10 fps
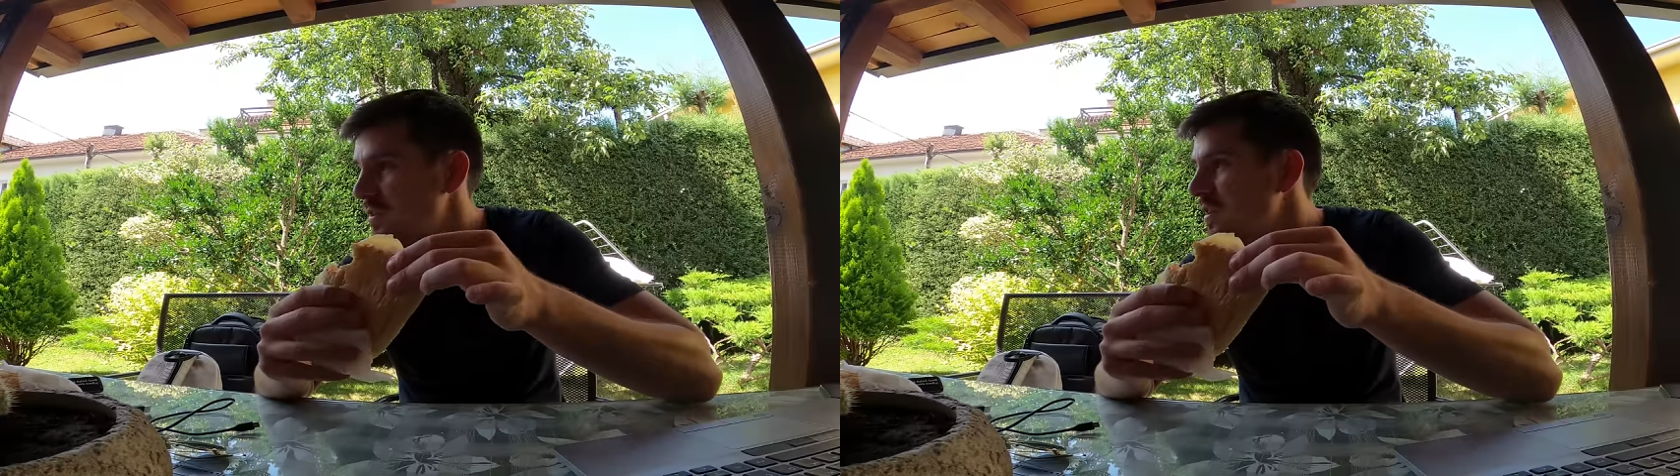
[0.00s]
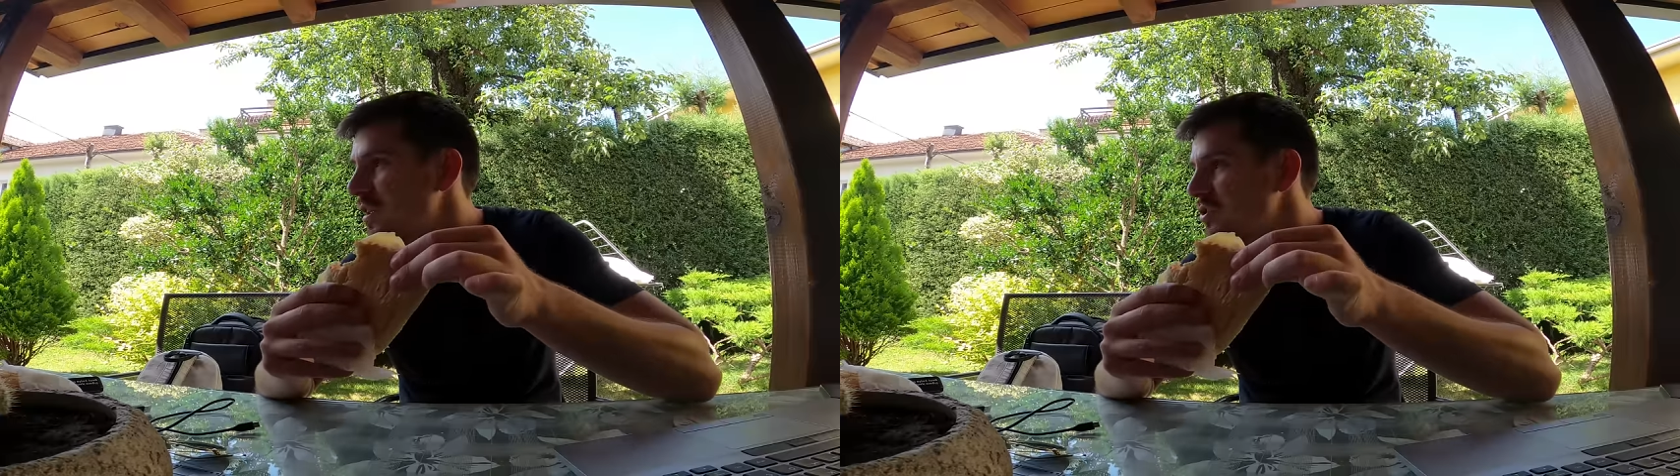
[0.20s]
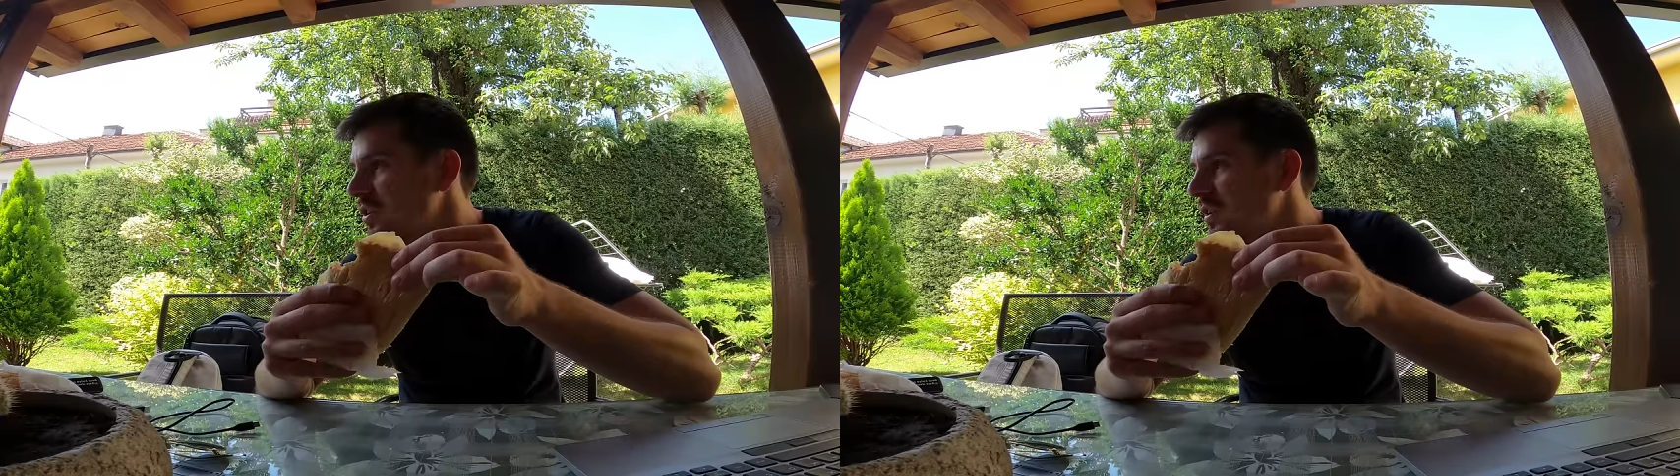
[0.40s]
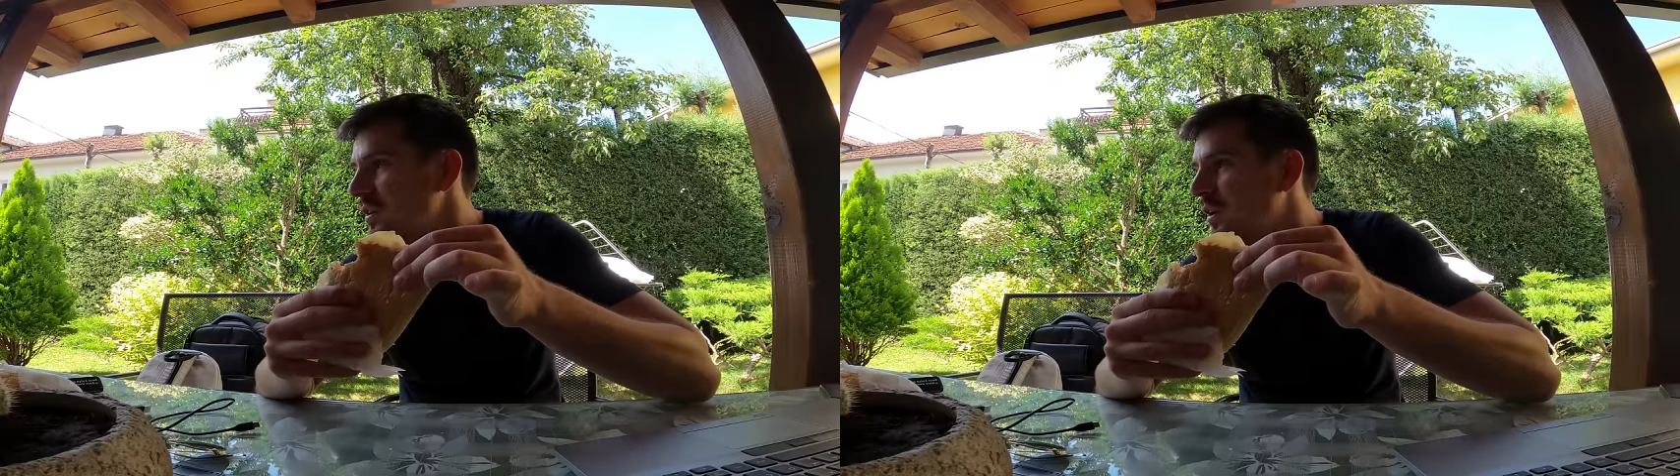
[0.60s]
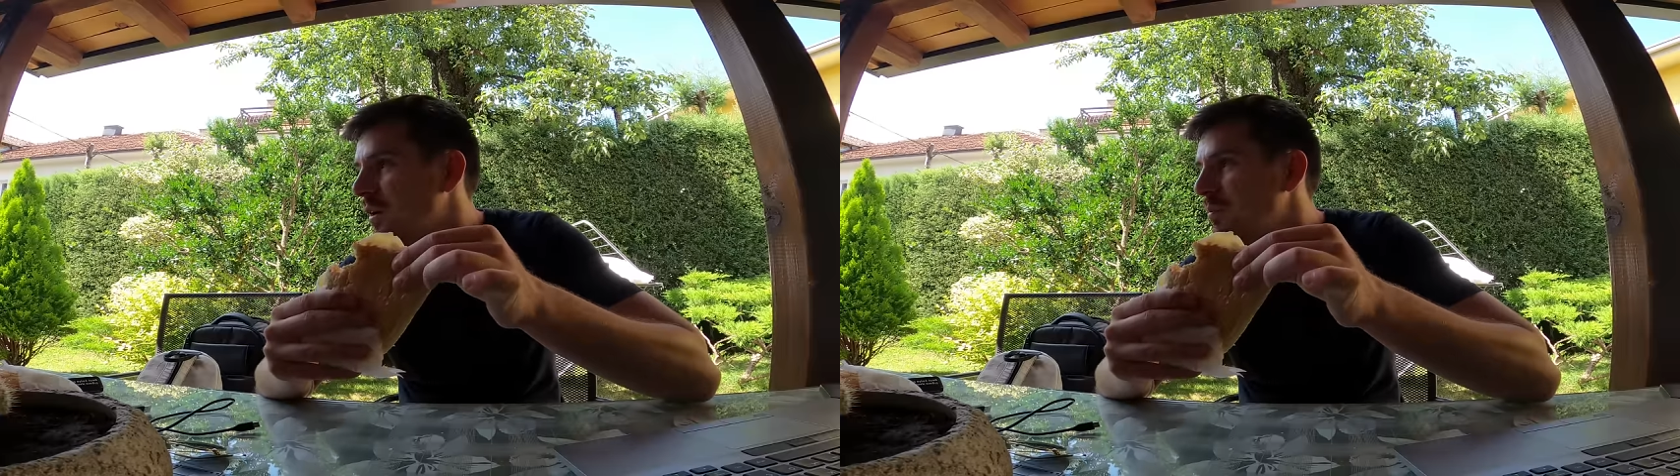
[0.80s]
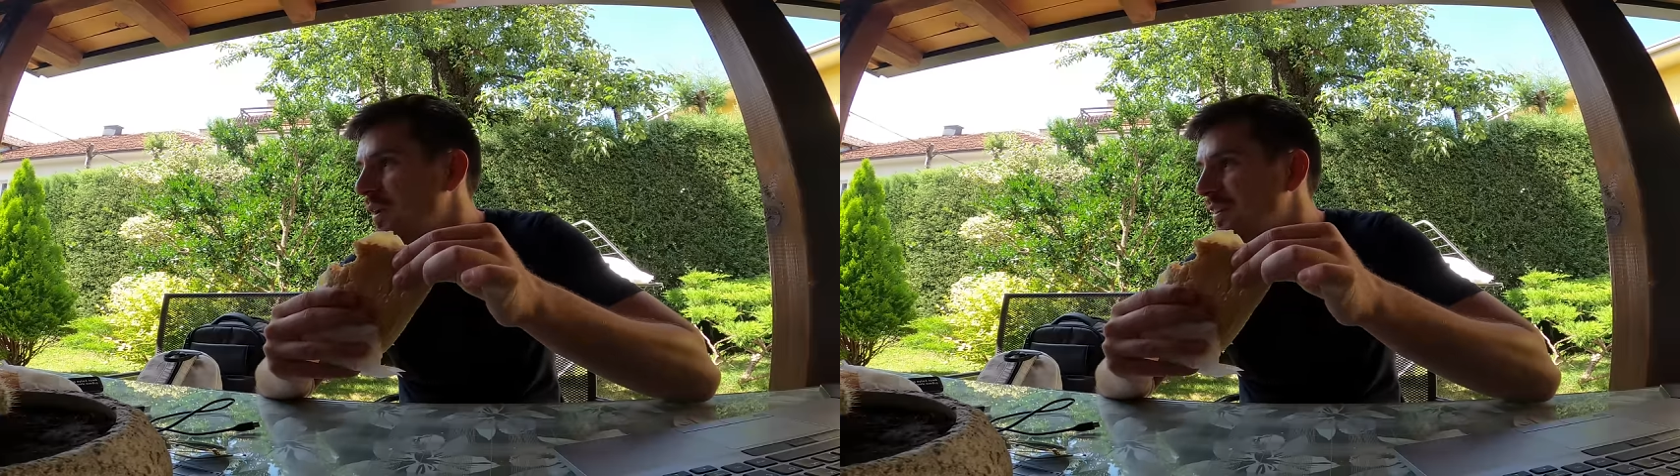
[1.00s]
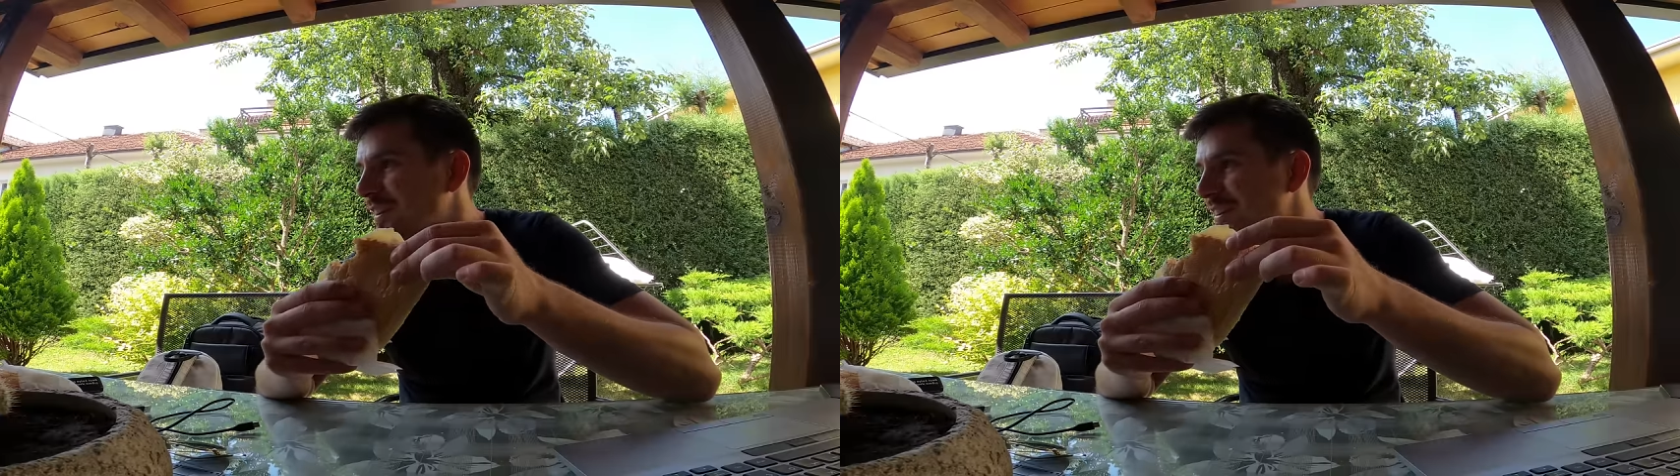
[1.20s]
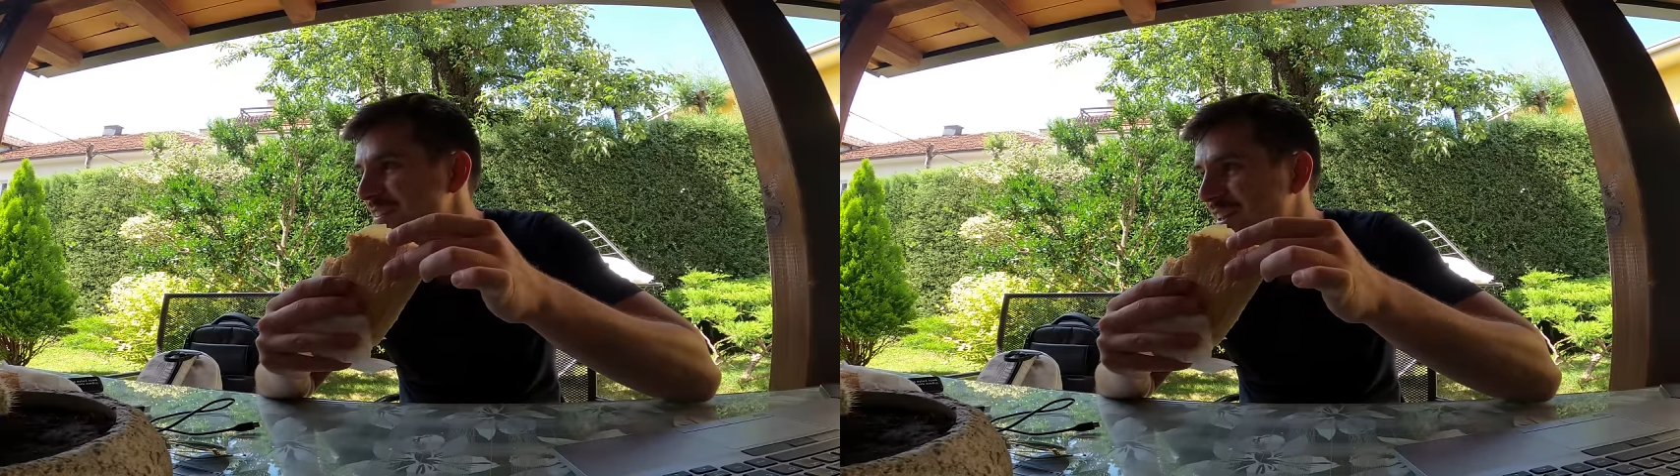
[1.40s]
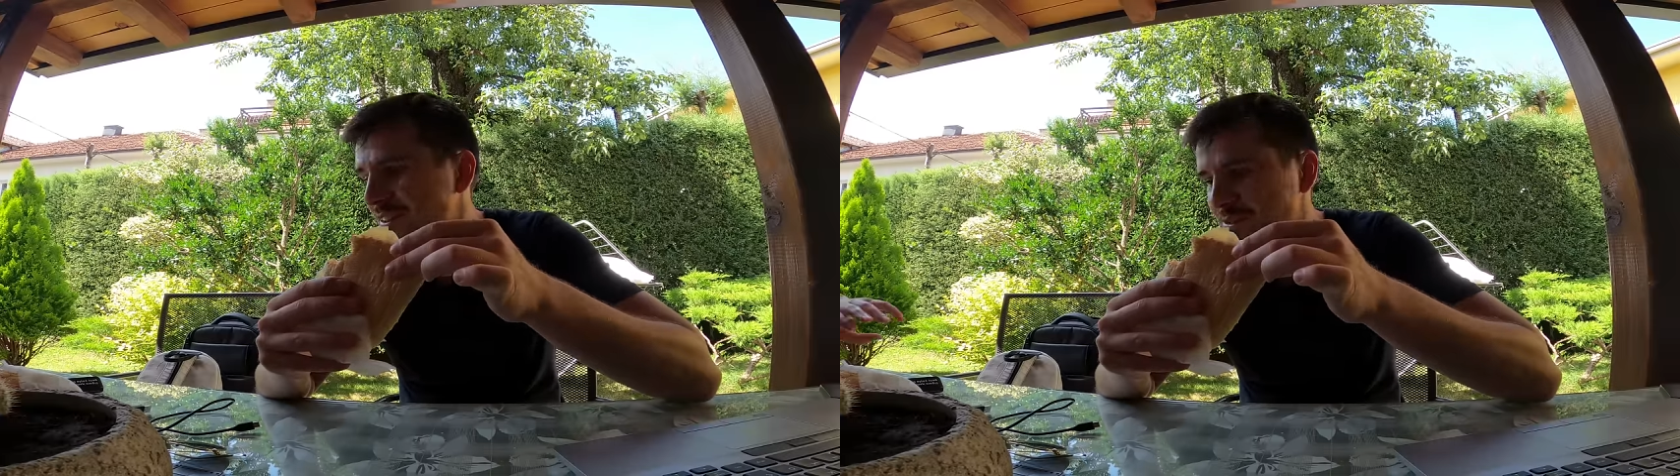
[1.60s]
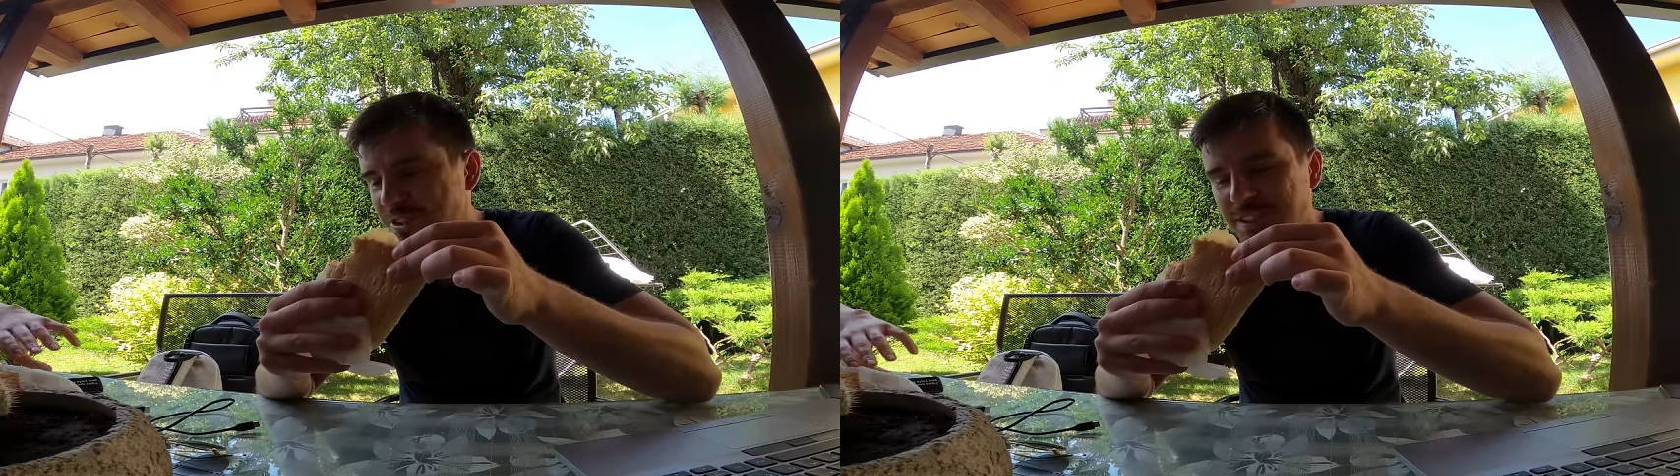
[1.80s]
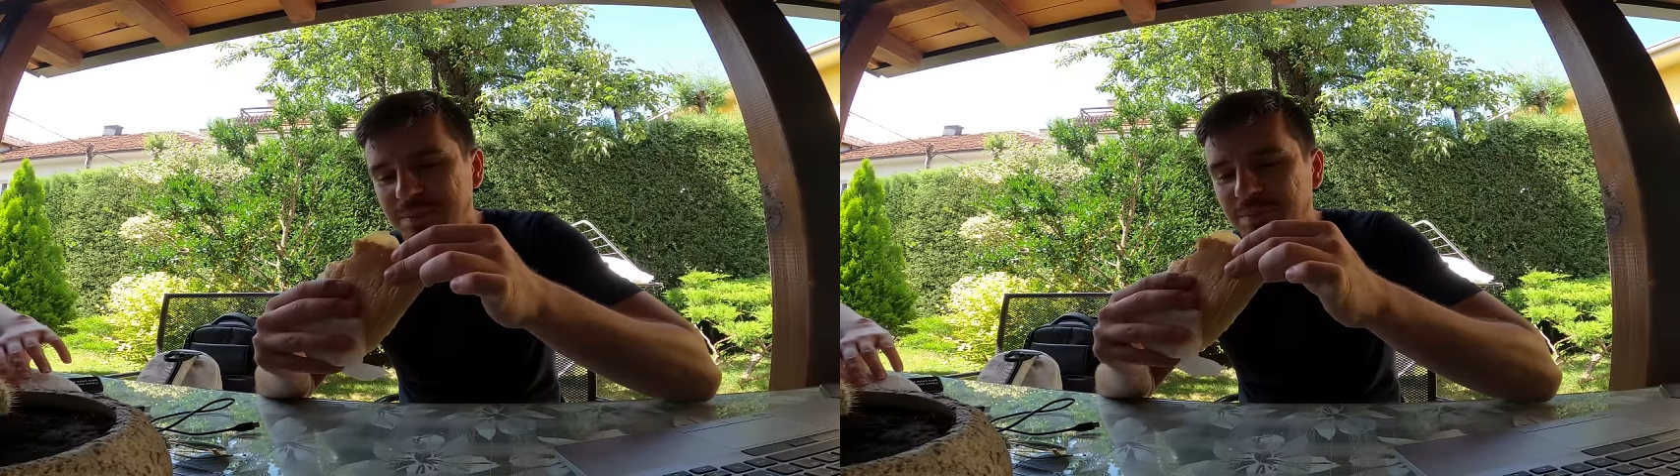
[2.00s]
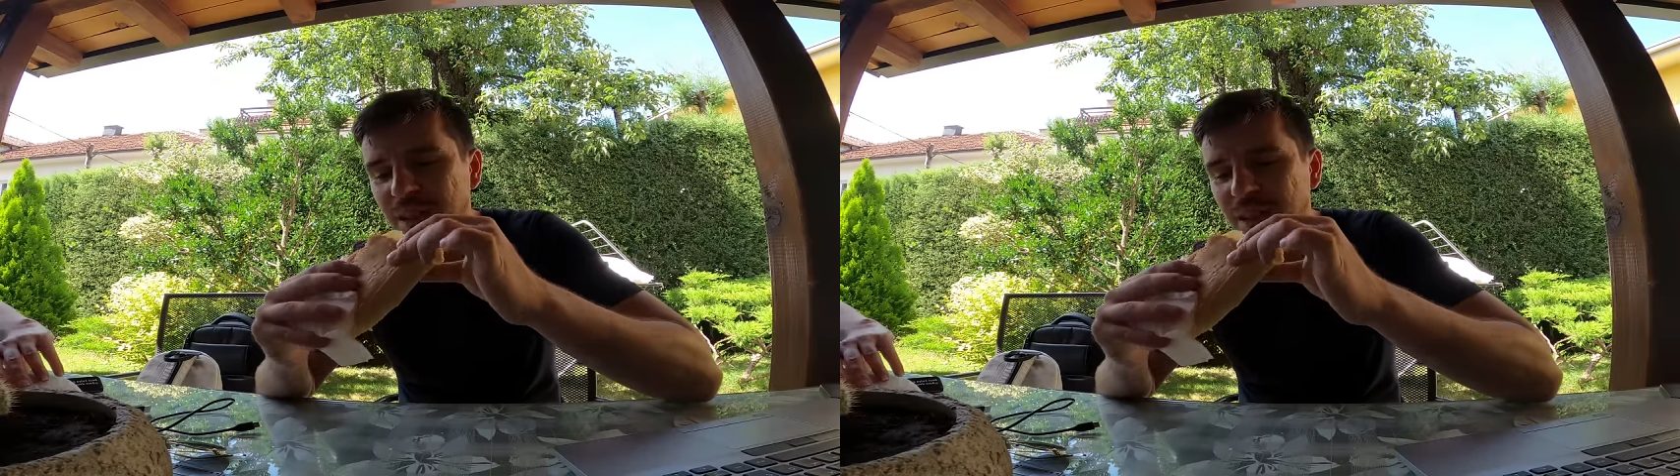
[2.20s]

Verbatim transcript: Salçalı peynirli sandviç.